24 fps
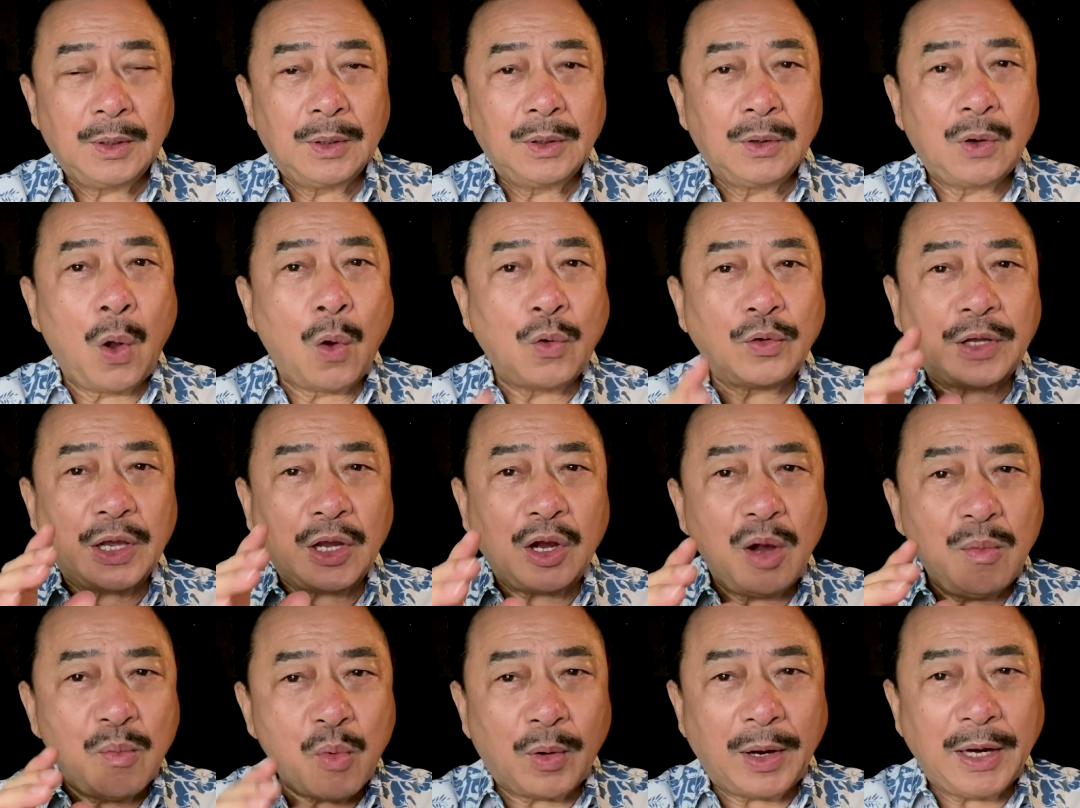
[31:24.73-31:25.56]
Cô chỉ
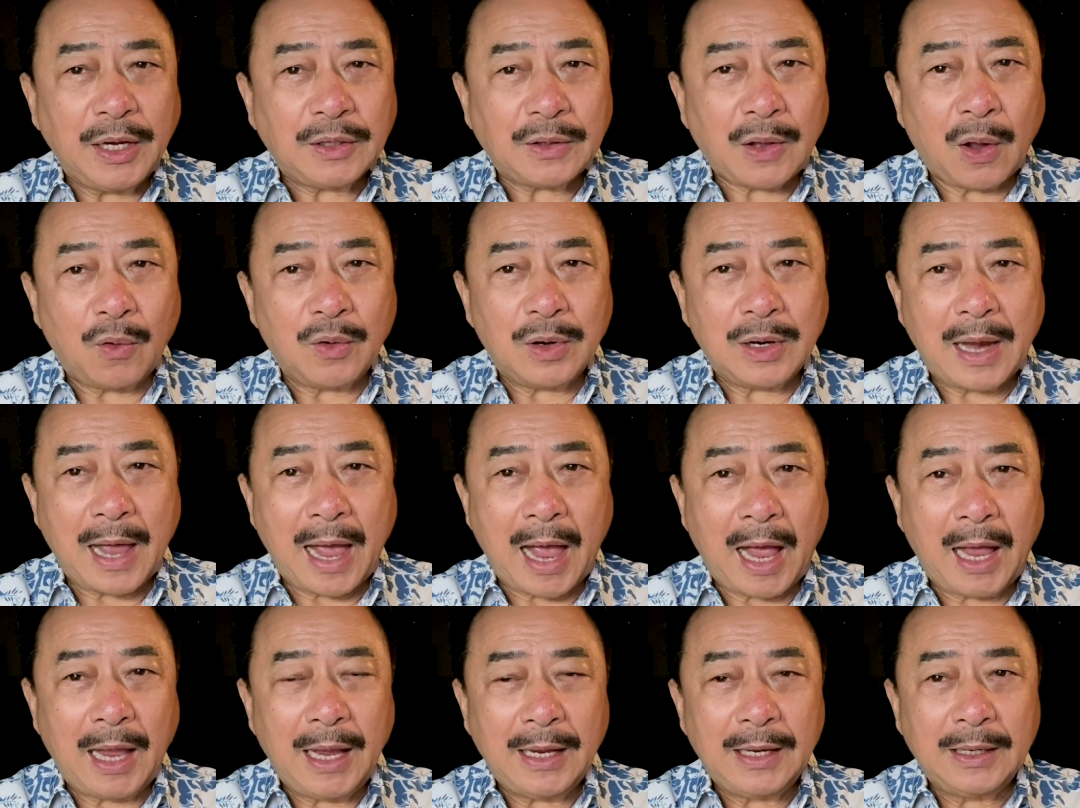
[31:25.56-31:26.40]
có một cái tội
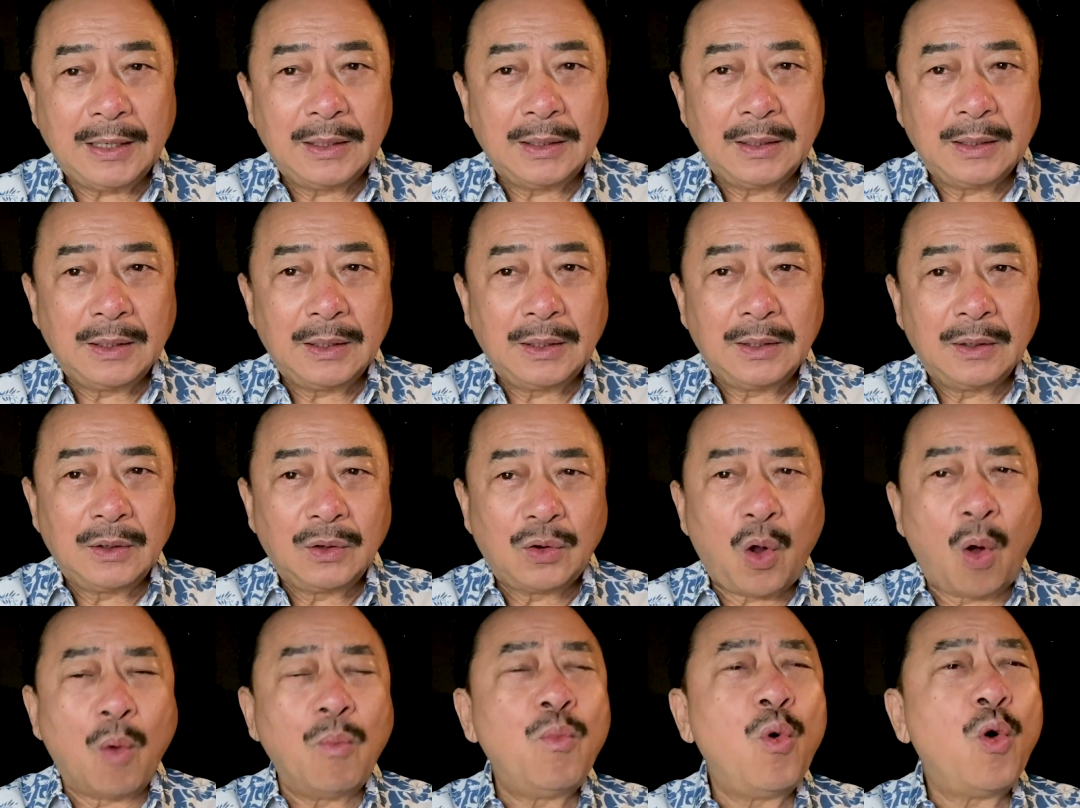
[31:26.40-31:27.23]
là
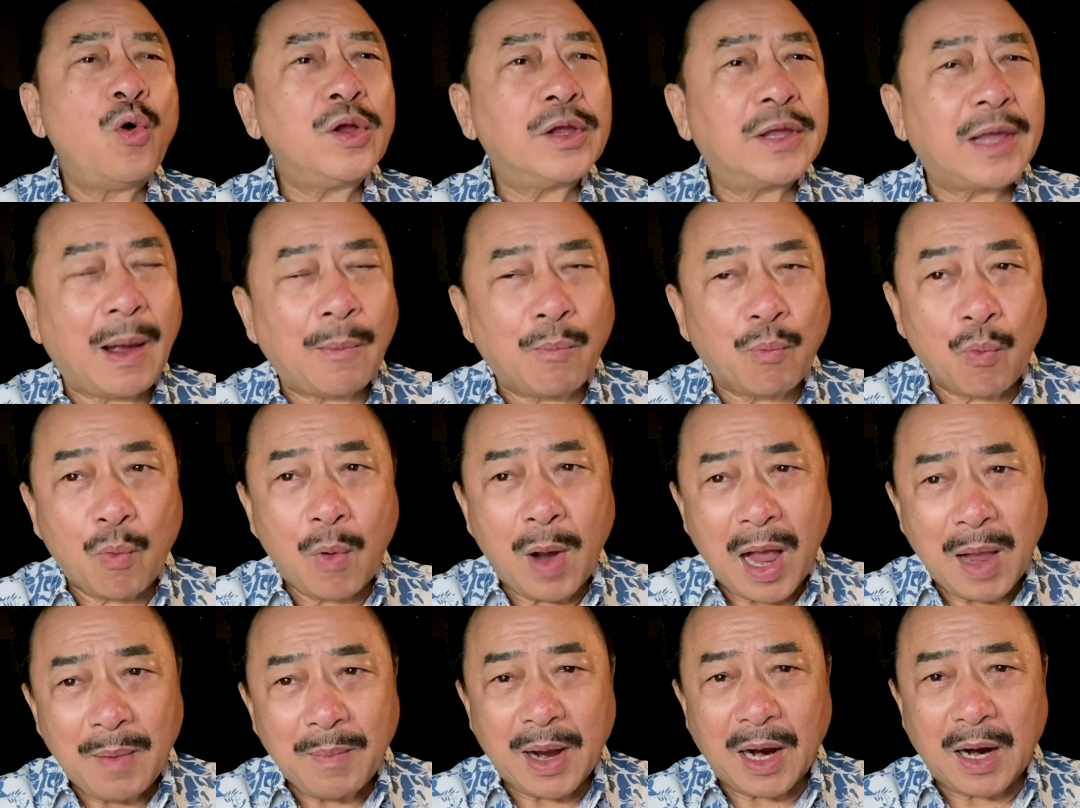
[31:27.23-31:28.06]
cổ muốn chồng
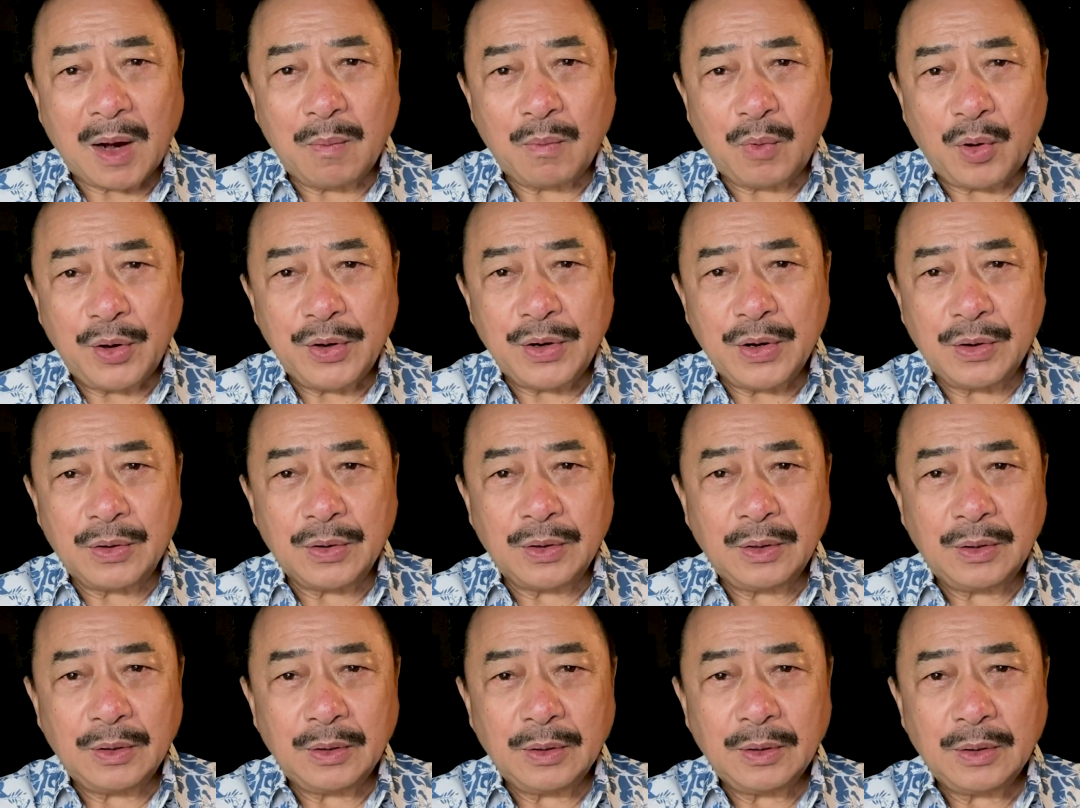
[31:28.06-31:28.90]
quá mà không có
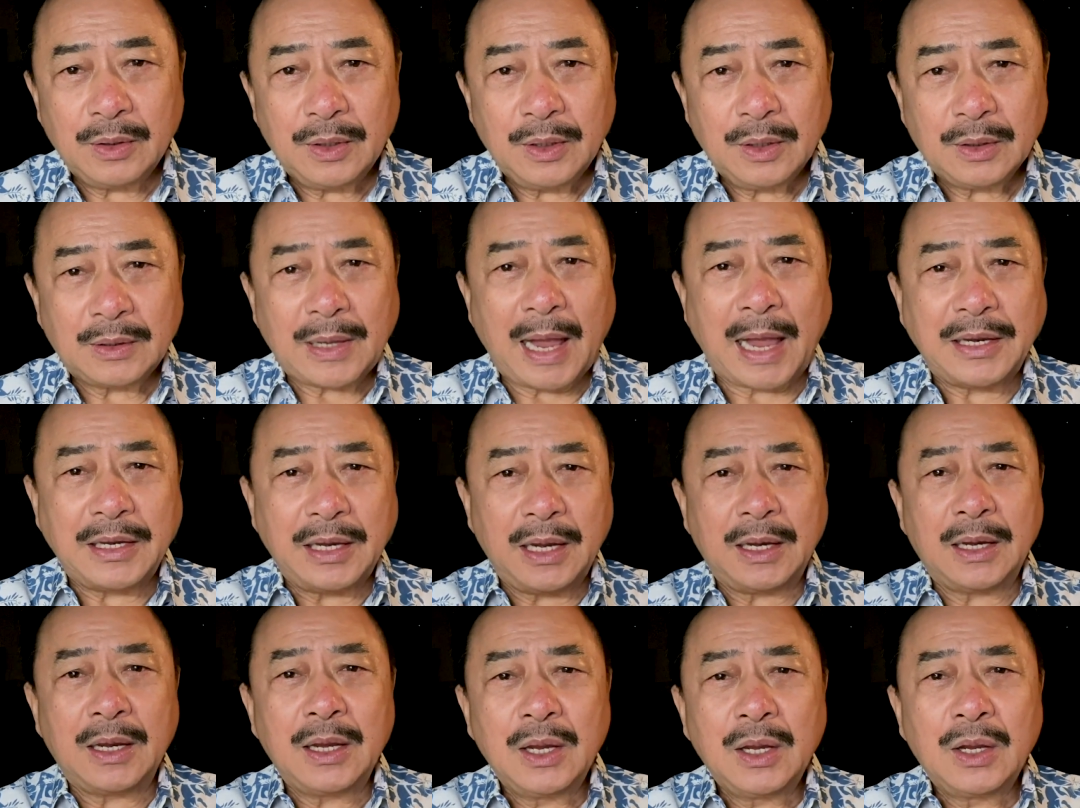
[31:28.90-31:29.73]
được. Tại
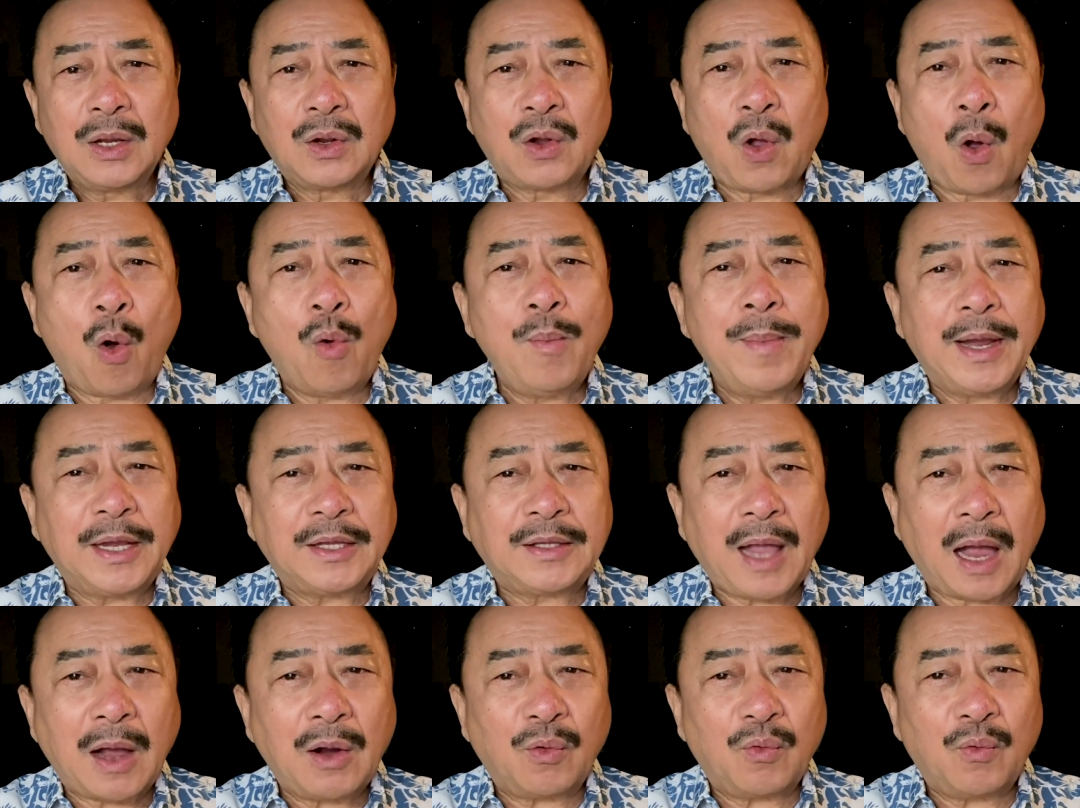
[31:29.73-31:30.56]
vì cổ bị
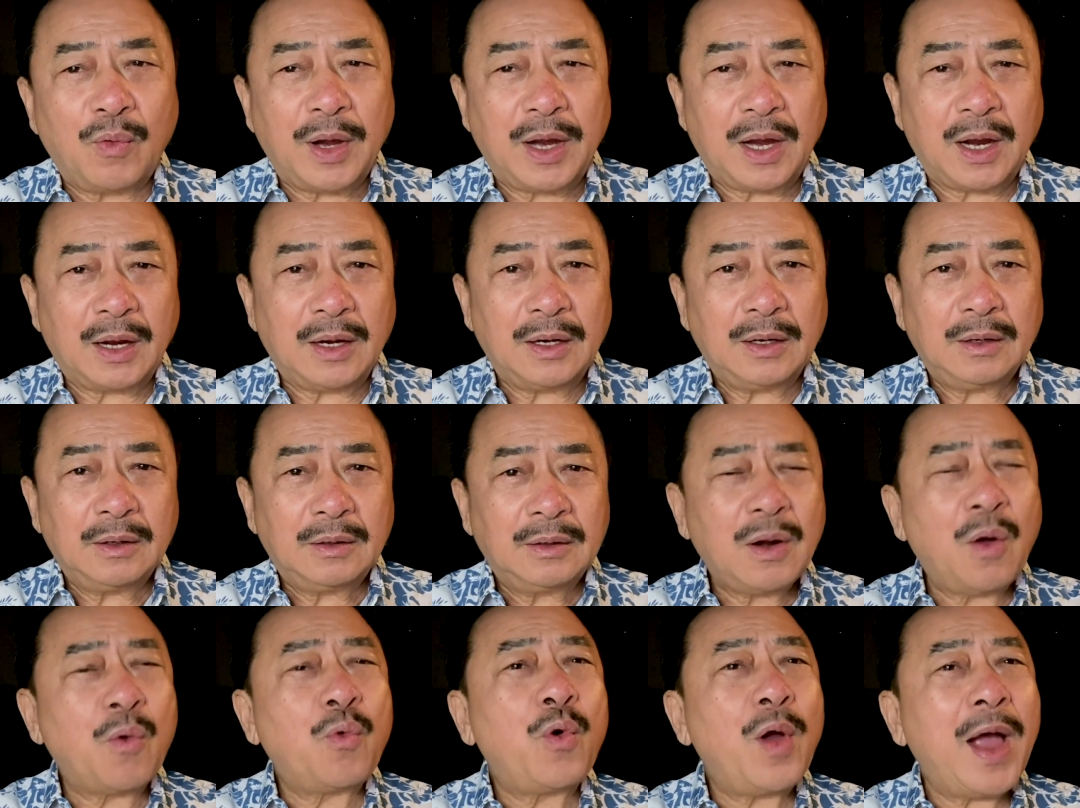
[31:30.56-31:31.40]
tật nguyền,
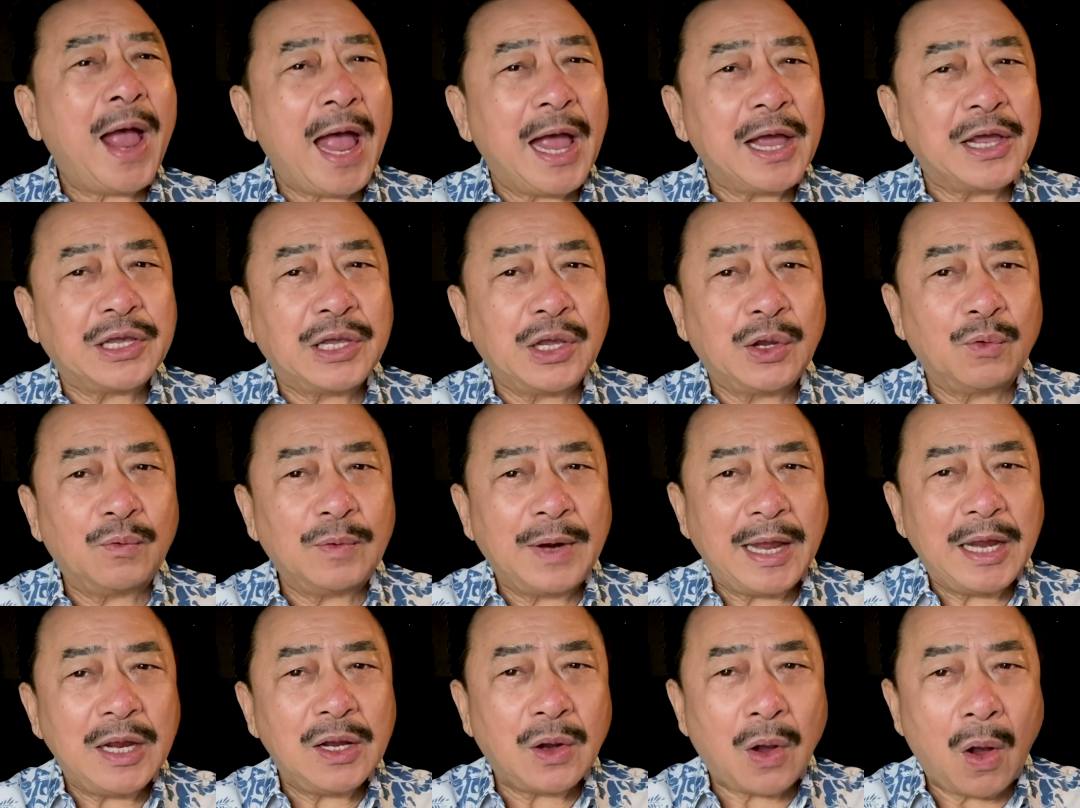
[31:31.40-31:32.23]
đâu có ai chịu
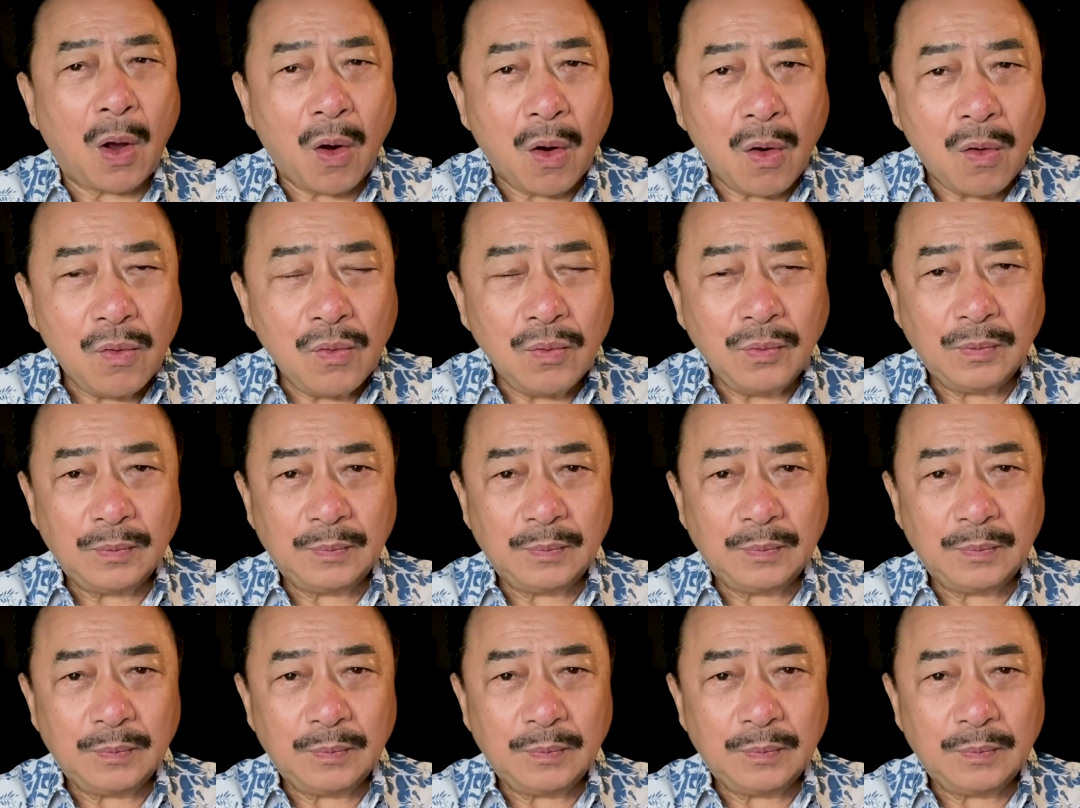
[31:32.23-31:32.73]
lấy cổ.